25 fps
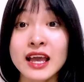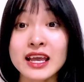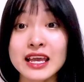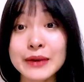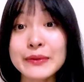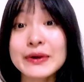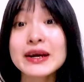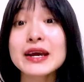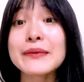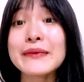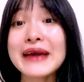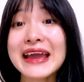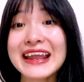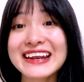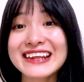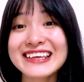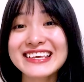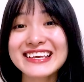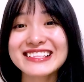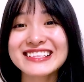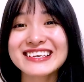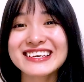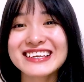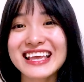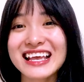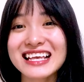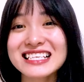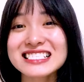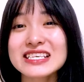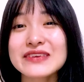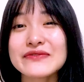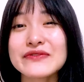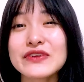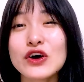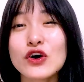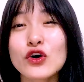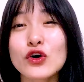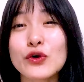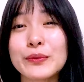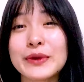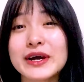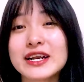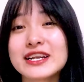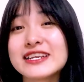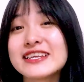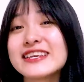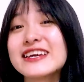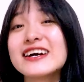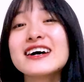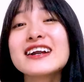Cảm ơn các bạn đã dành thời gian xem video của
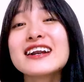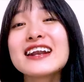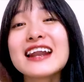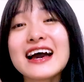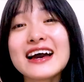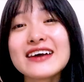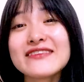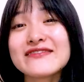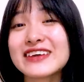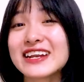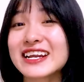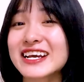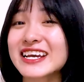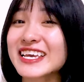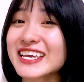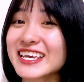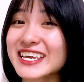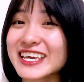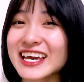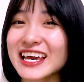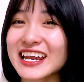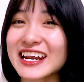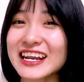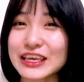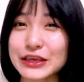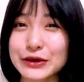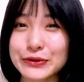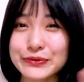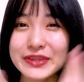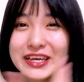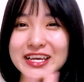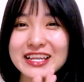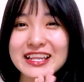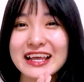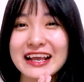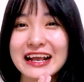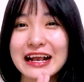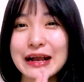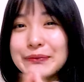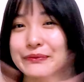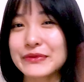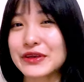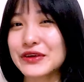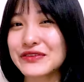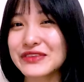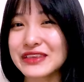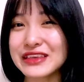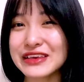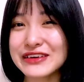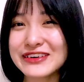mình. Nhớ like và đăng ký kênh để chúng ta có thể gặp
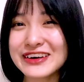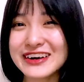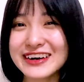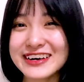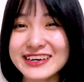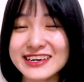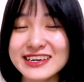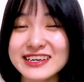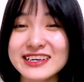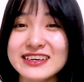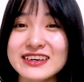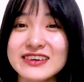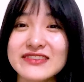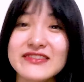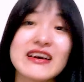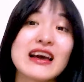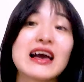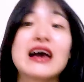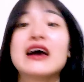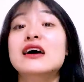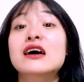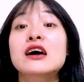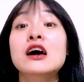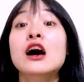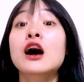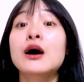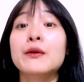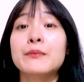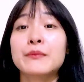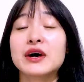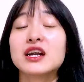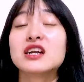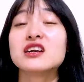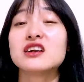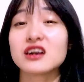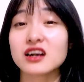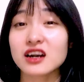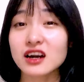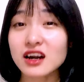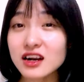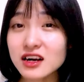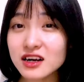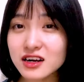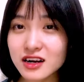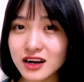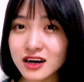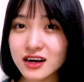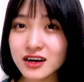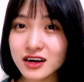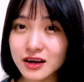nhau nhiều hơn nữa. Và mình
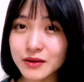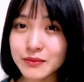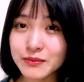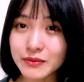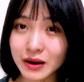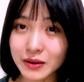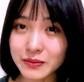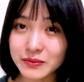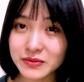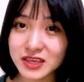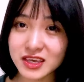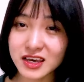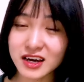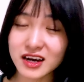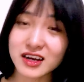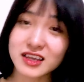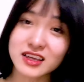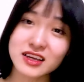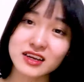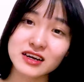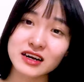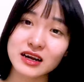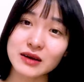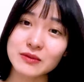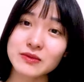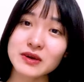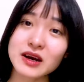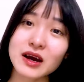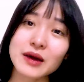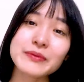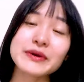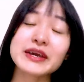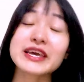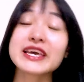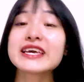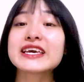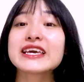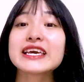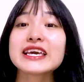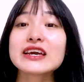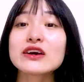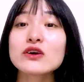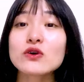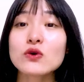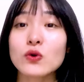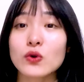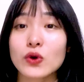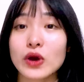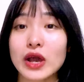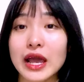rất rất rất mong chờ những đóng góp ý kiến
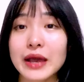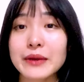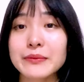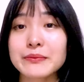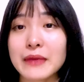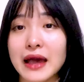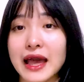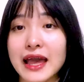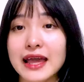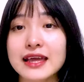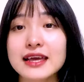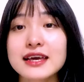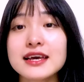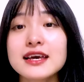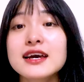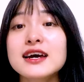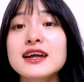của các bạn.